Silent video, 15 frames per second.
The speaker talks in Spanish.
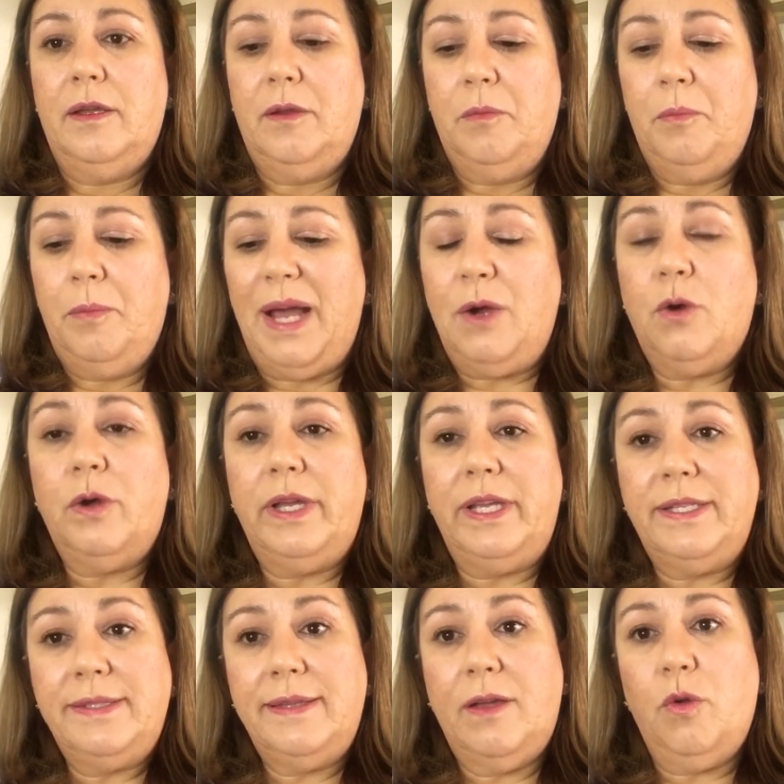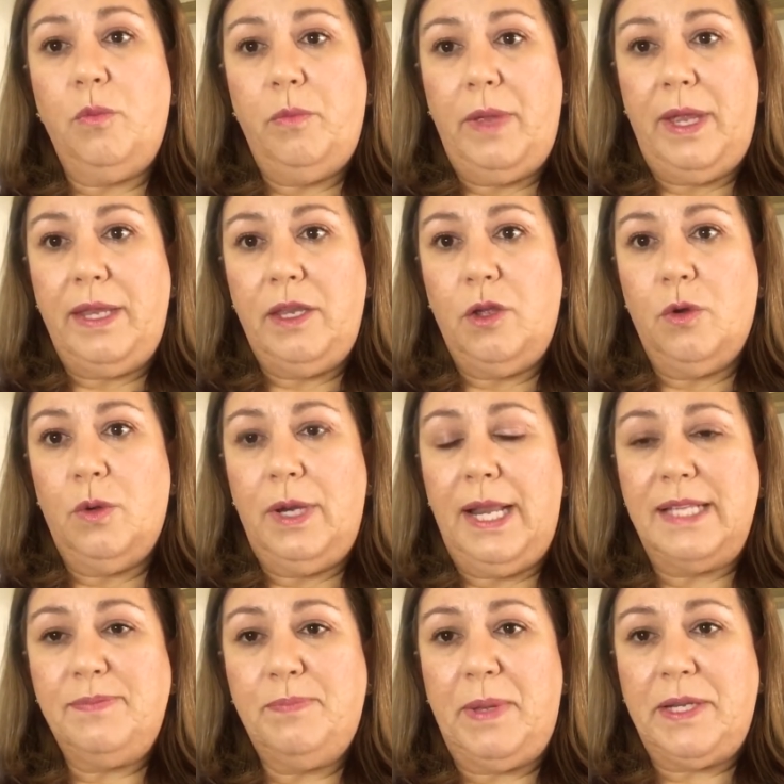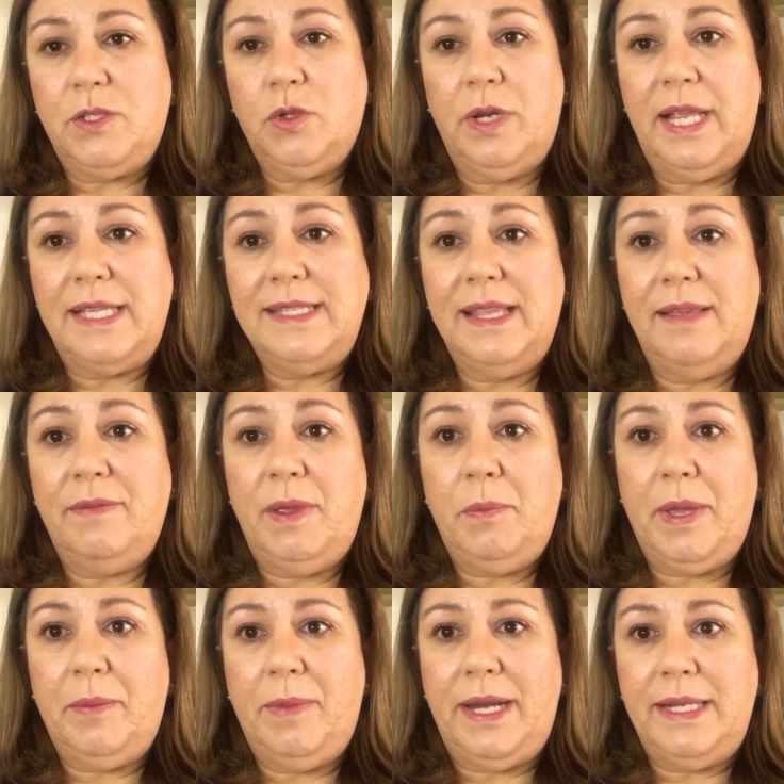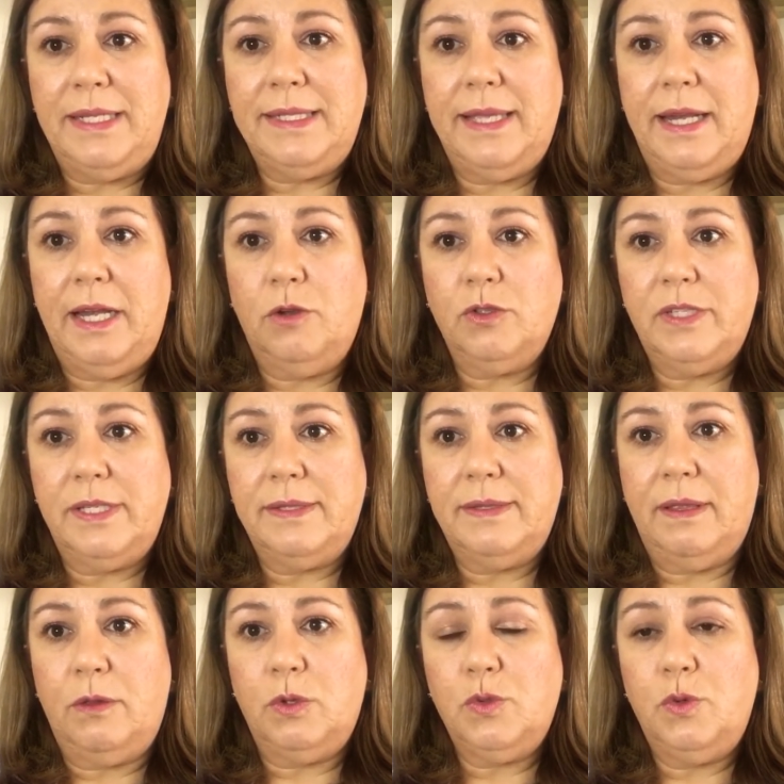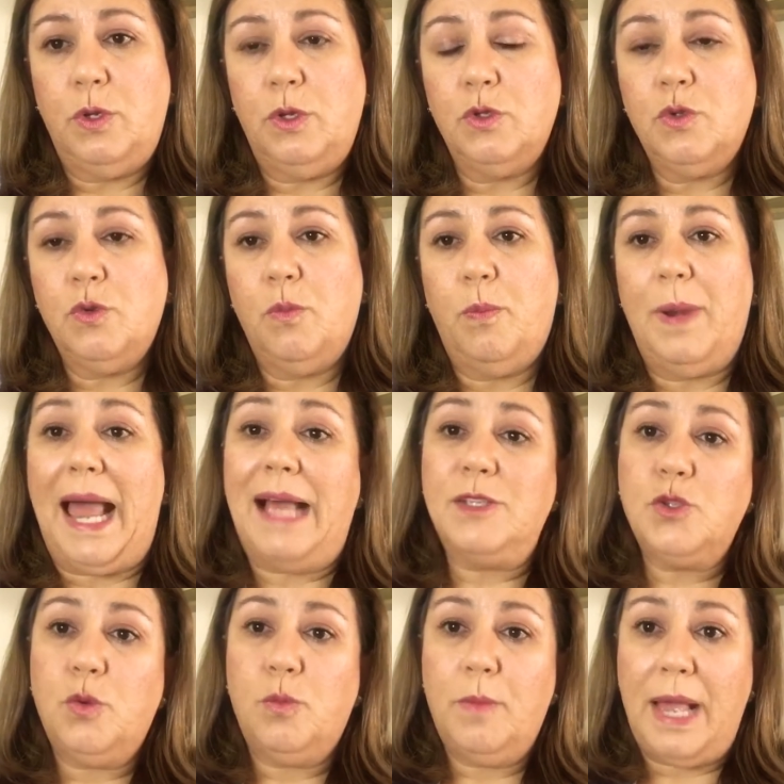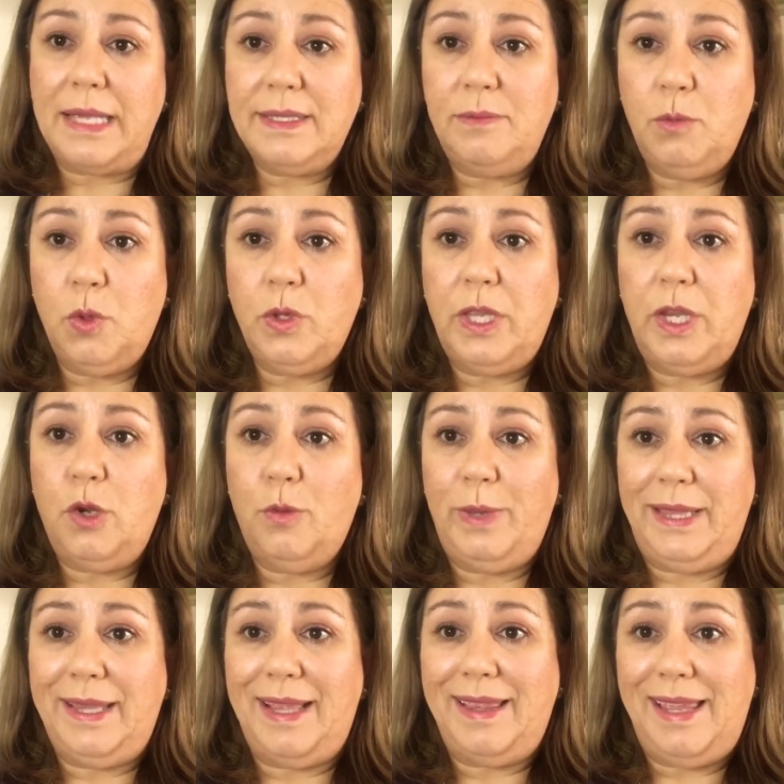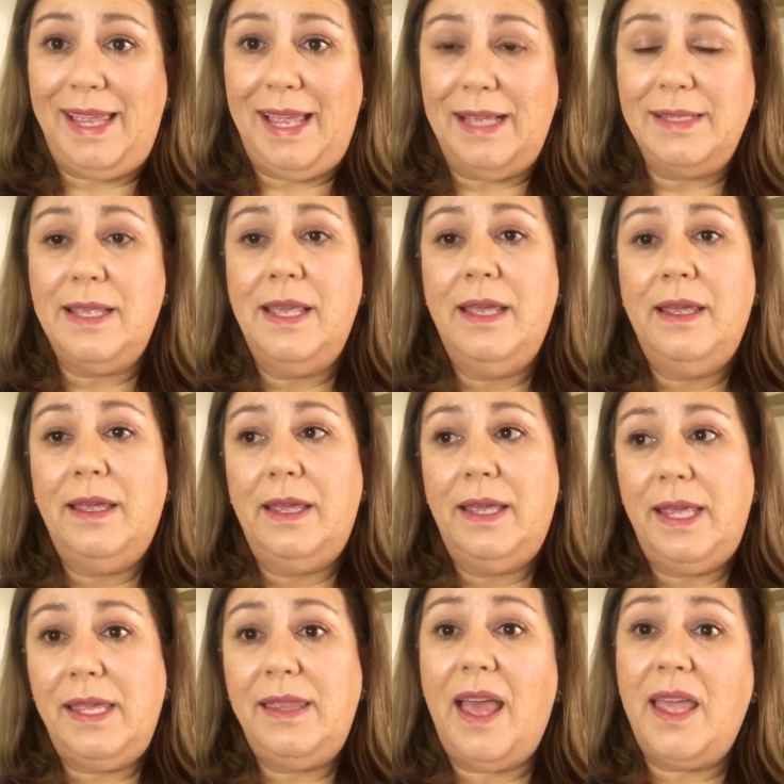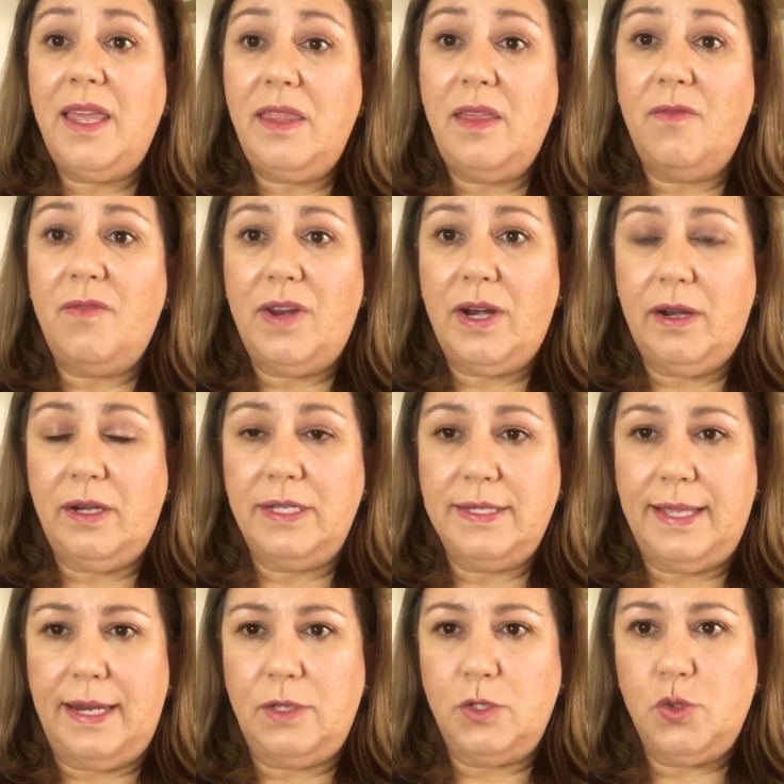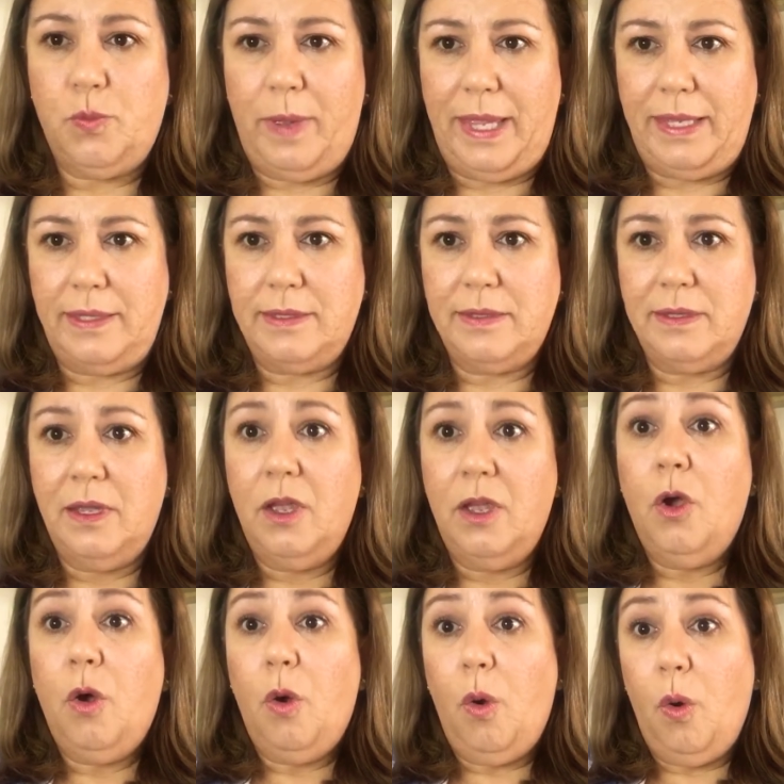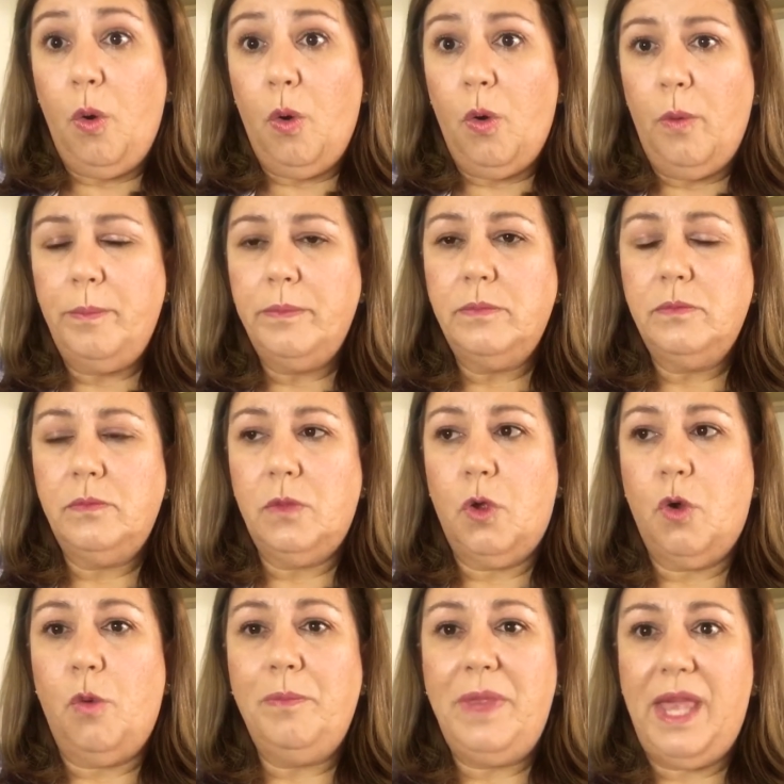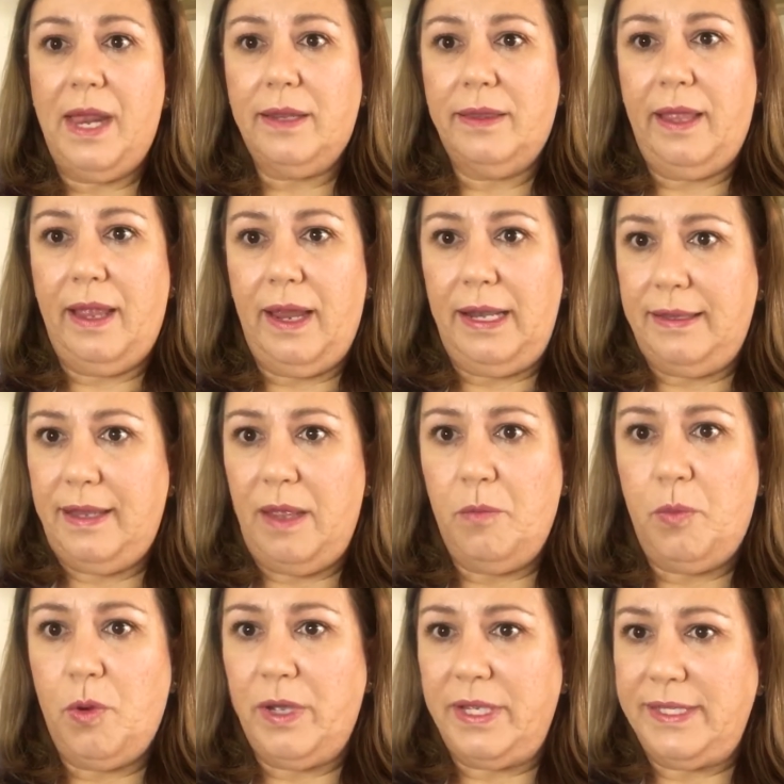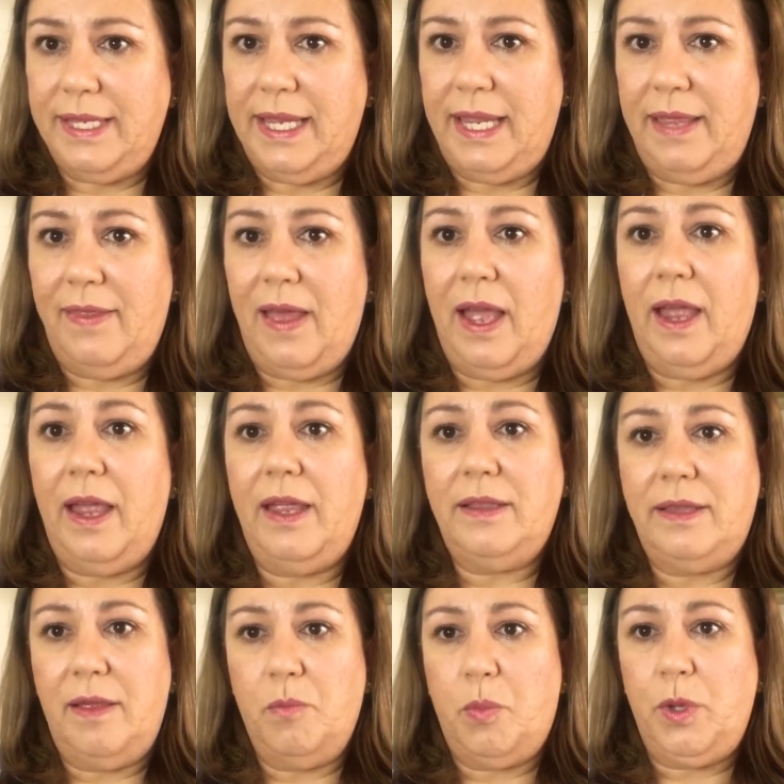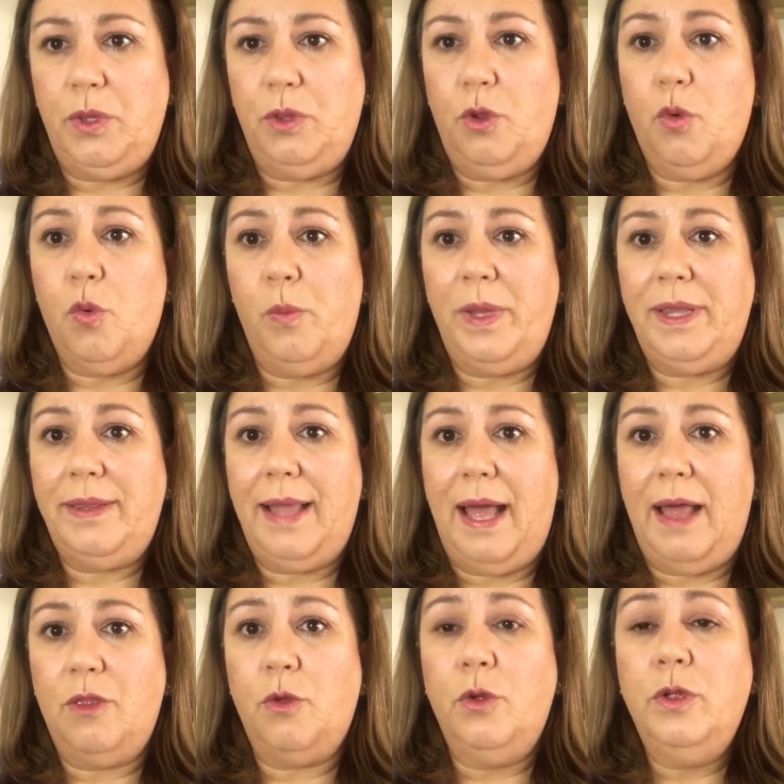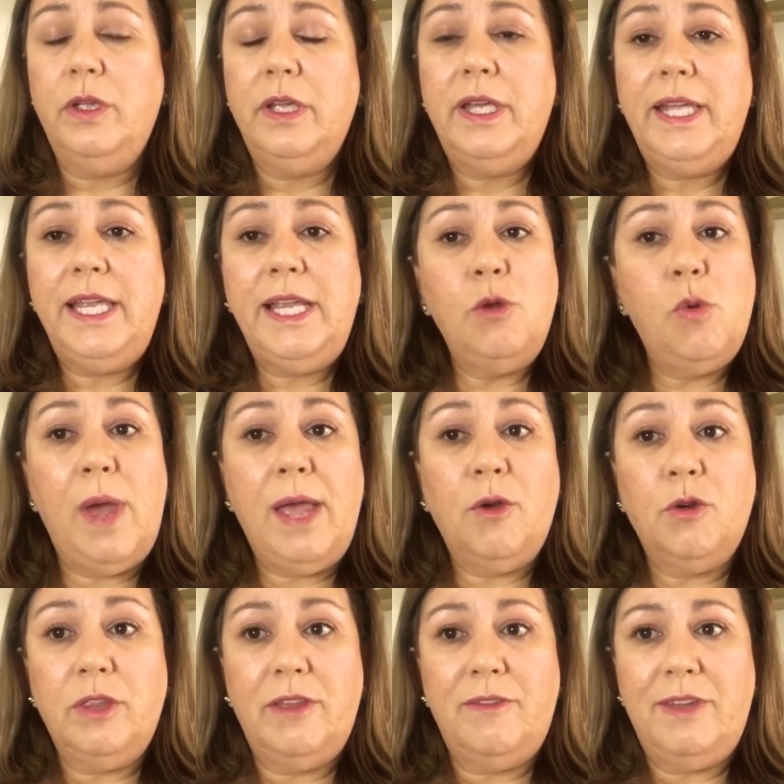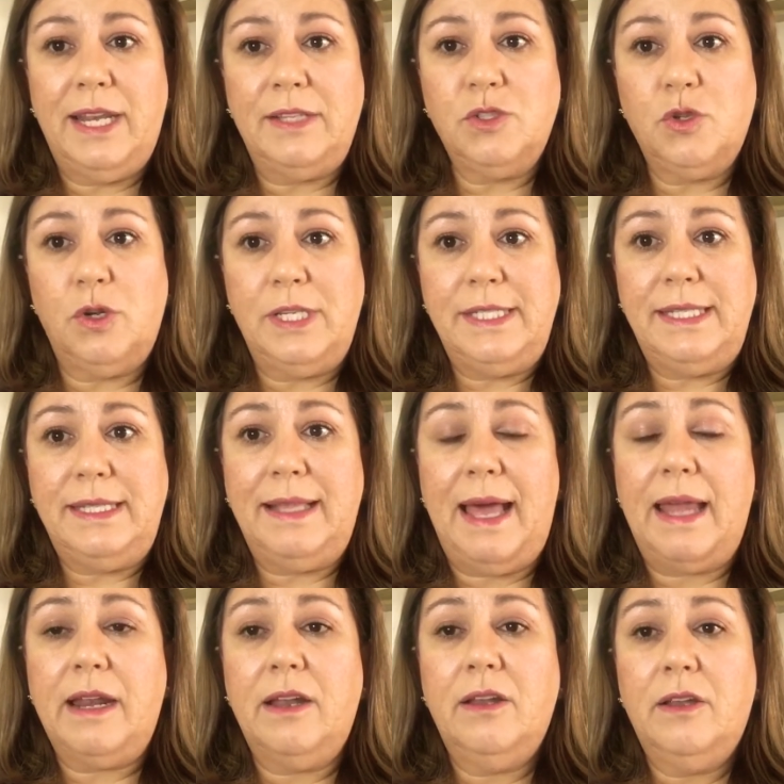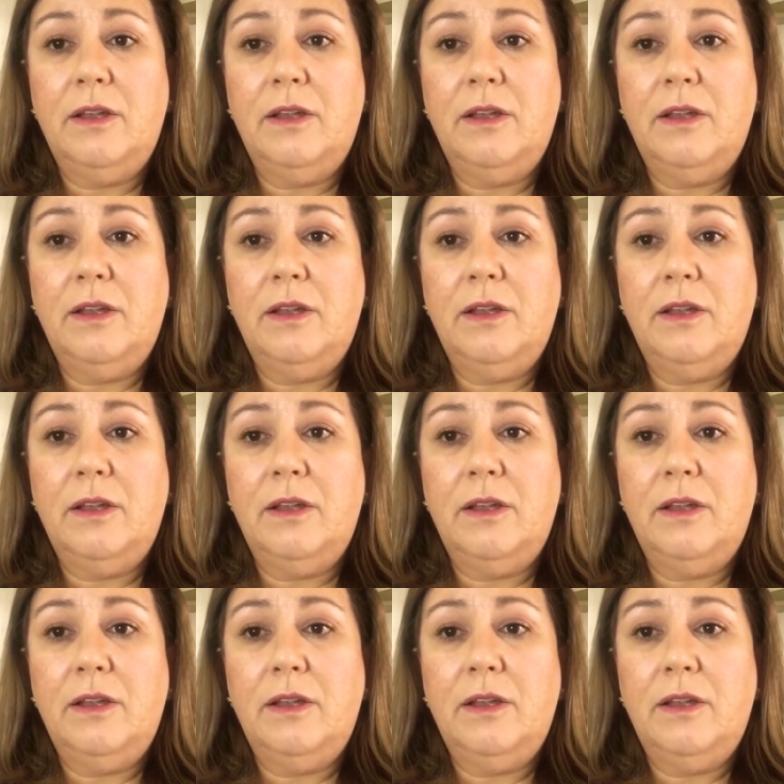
Bajo este convenio, las personas deben permanecer en los Estados Unidos un plazo máximo de 90 días y de ahí deben regresar a su país o convierten el tiempo que se quedan en tiempo indocumentado y luego deberán solicitar